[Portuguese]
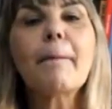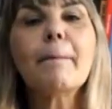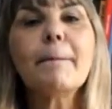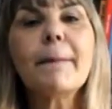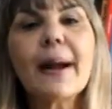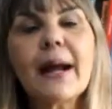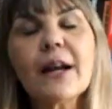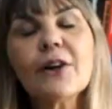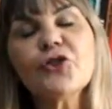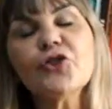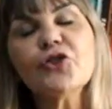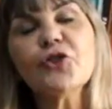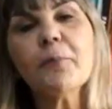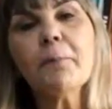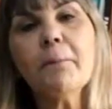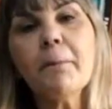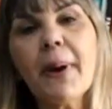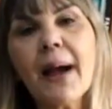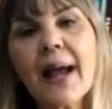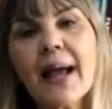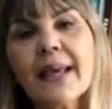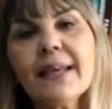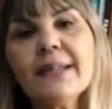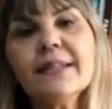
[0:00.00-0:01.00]
a parte
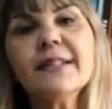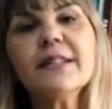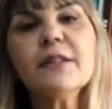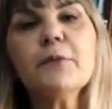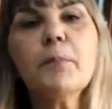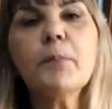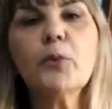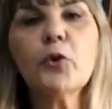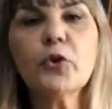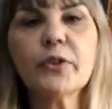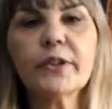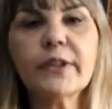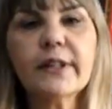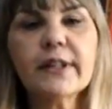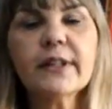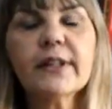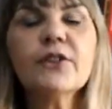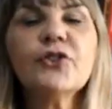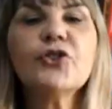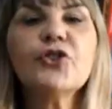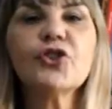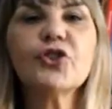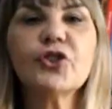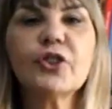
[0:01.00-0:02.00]
mais
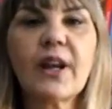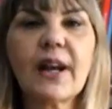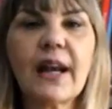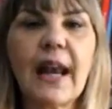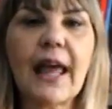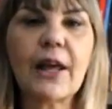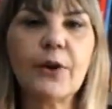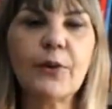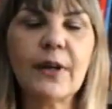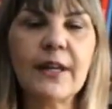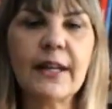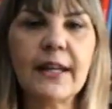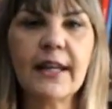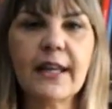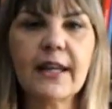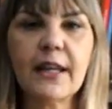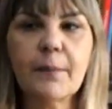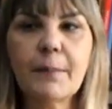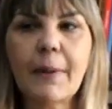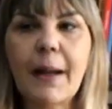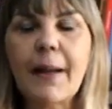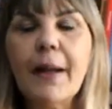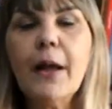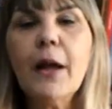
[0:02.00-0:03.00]
importante de Claro
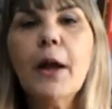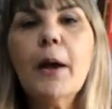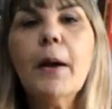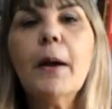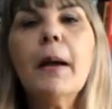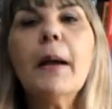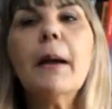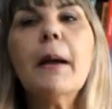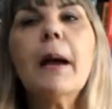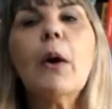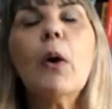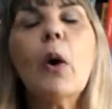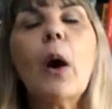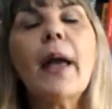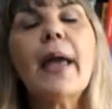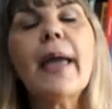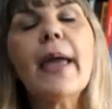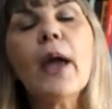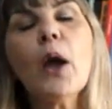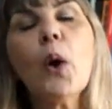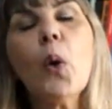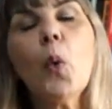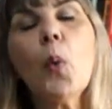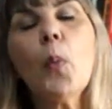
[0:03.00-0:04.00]
Enigma.
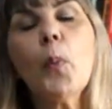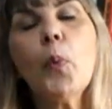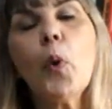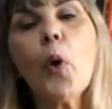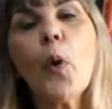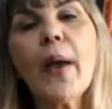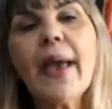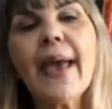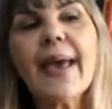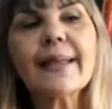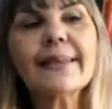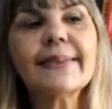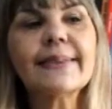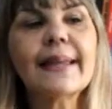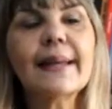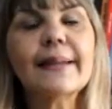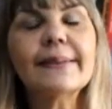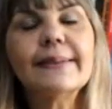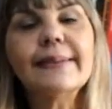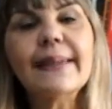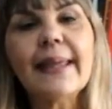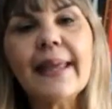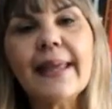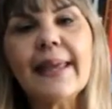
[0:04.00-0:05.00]
É, o
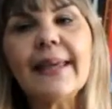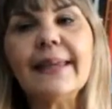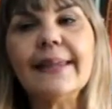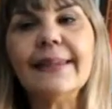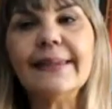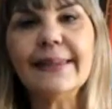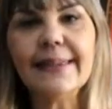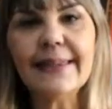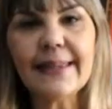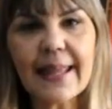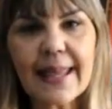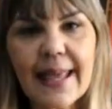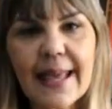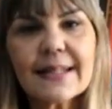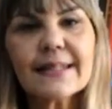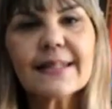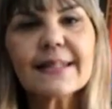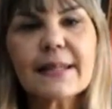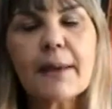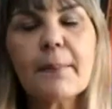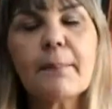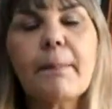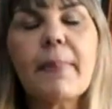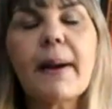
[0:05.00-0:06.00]
poeta tem
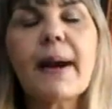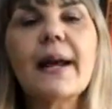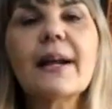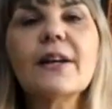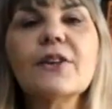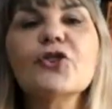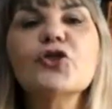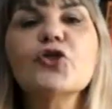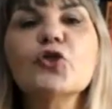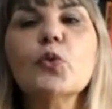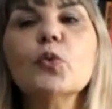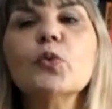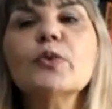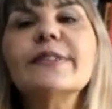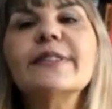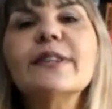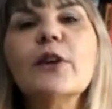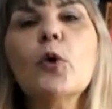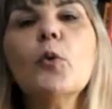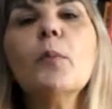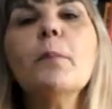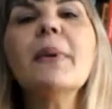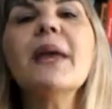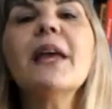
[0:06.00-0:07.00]
nessa parte o
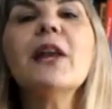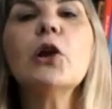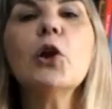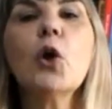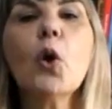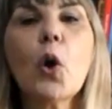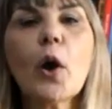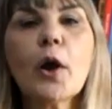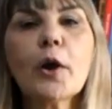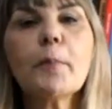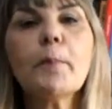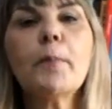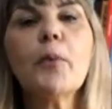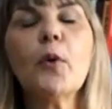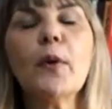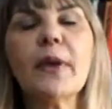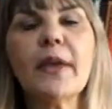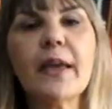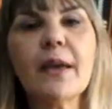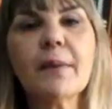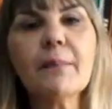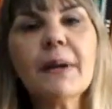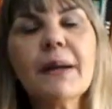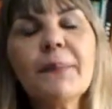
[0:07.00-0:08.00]
seu melhor
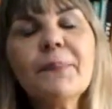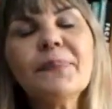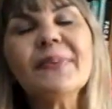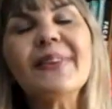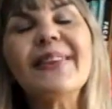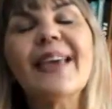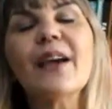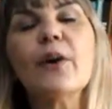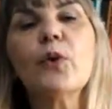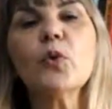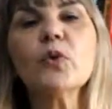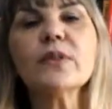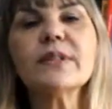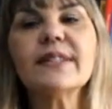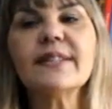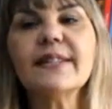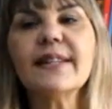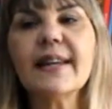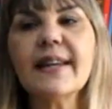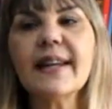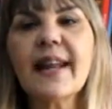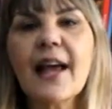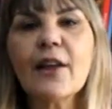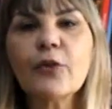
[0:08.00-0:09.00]
poema, que é
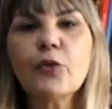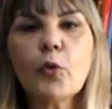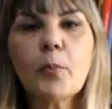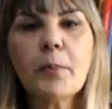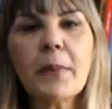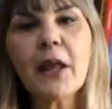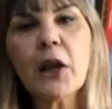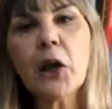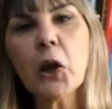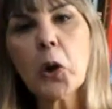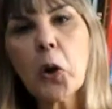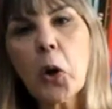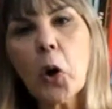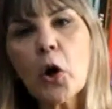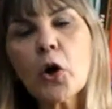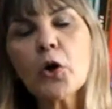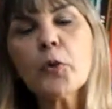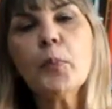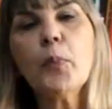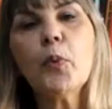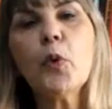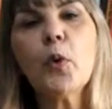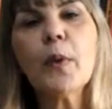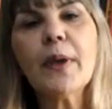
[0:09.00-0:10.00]
considerado o
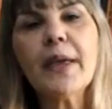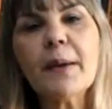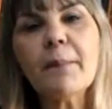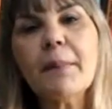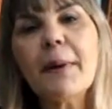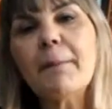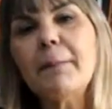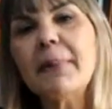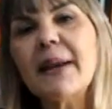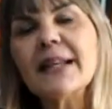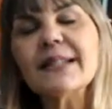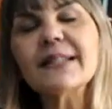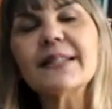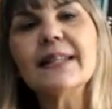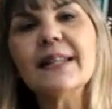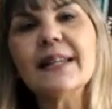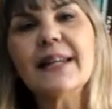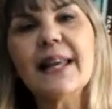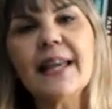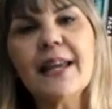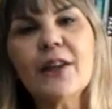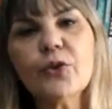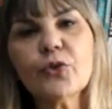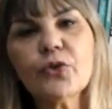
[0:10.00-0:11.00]
melhor poema
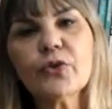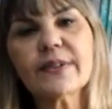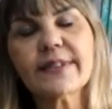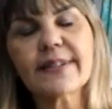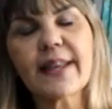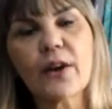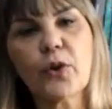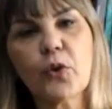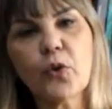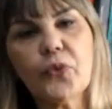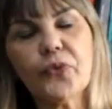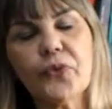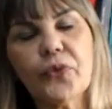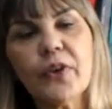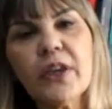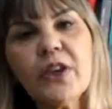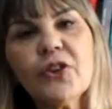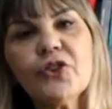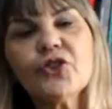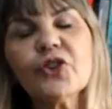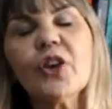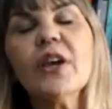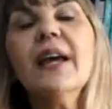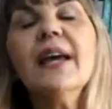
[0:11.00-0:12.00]
brasileiro do século
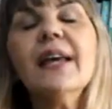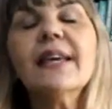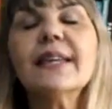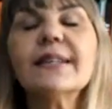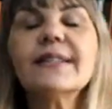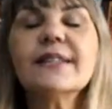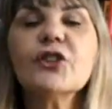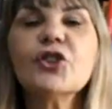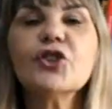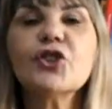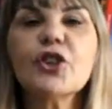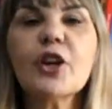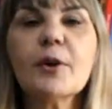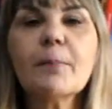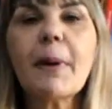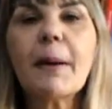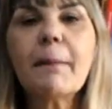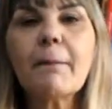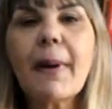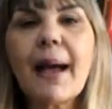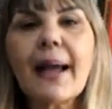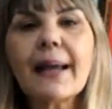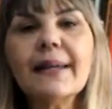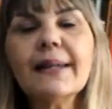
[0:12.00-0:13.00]
XX, que se chama A
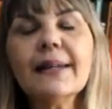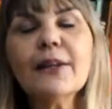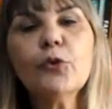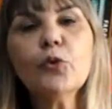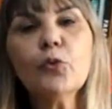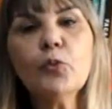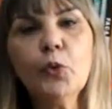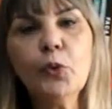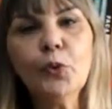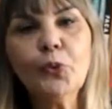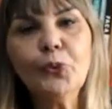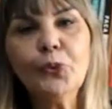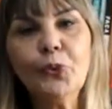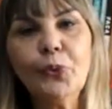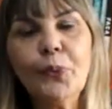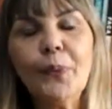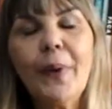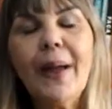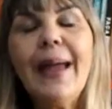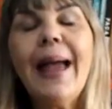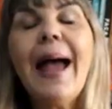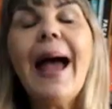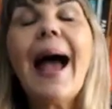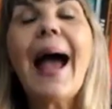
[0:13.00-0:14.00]
Máquina do Mundo.
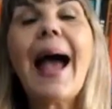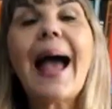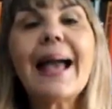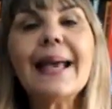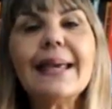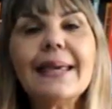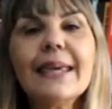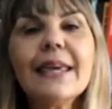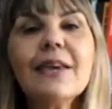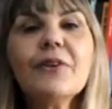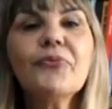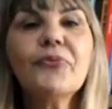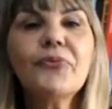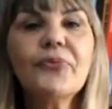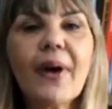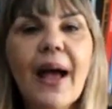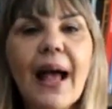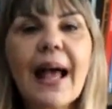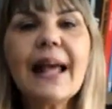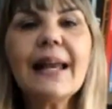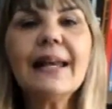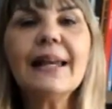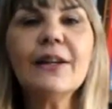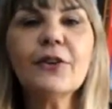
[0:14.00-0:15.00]
Aí
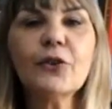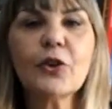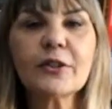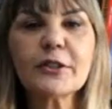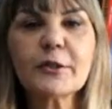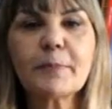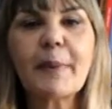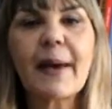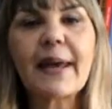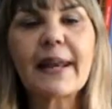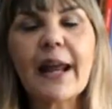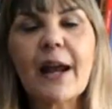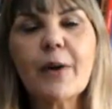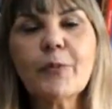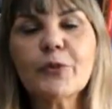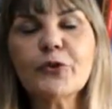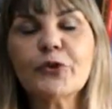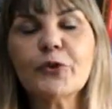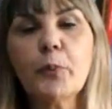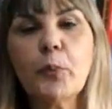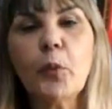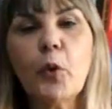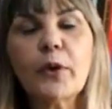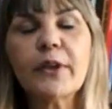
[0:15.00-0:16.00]
vale nós
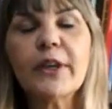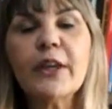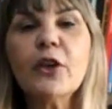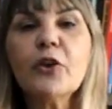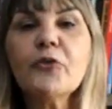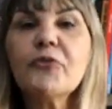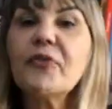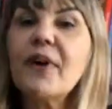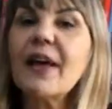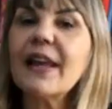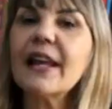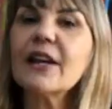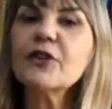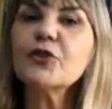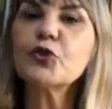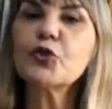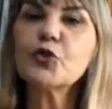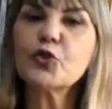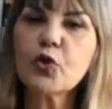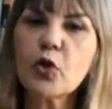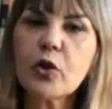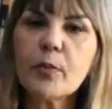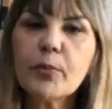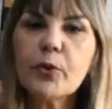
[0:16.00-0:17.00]
pararmos um pouquinho e falar
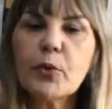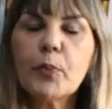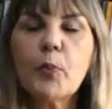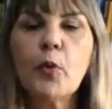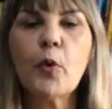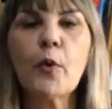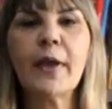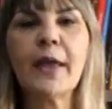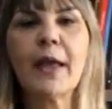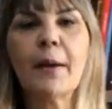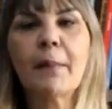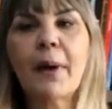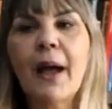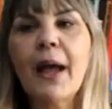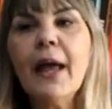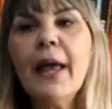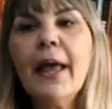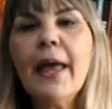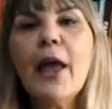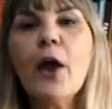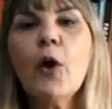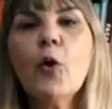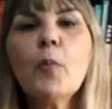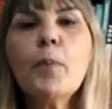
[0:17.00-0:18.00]
sobre o poema.
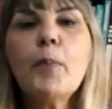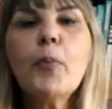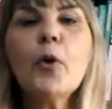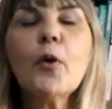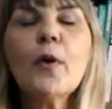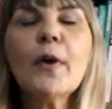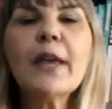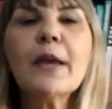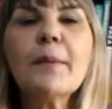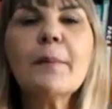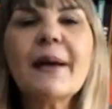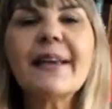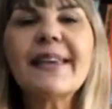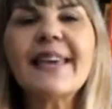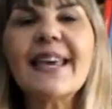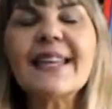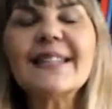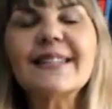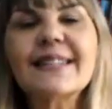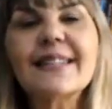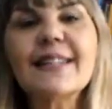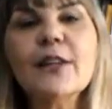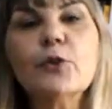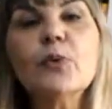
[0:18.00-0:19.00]
É um poema que é
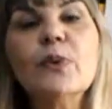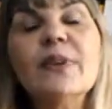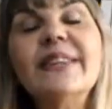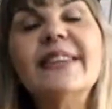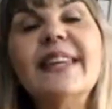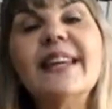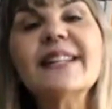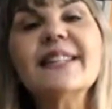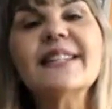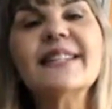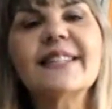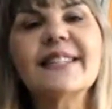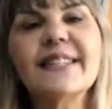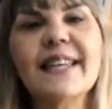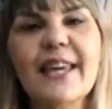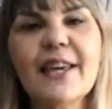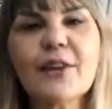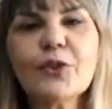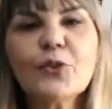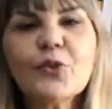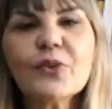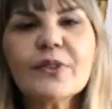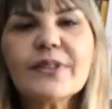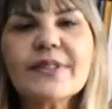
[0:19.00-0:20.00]
escrito em
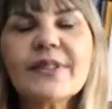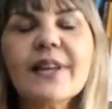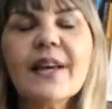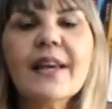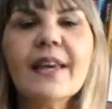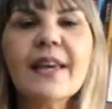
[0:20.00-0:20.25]
tercetos,